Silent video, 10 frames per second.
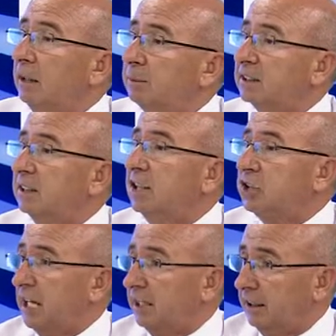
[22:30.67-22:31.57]
kapısını
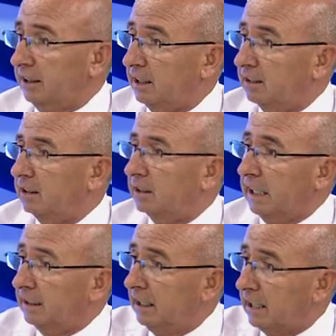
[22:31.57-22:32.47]
işaret eder.
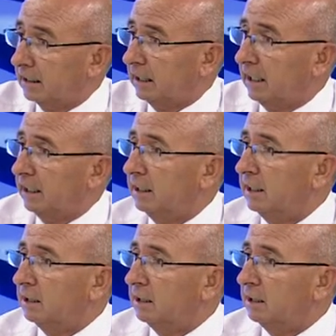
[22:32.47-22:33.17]
Kendileri de dahil.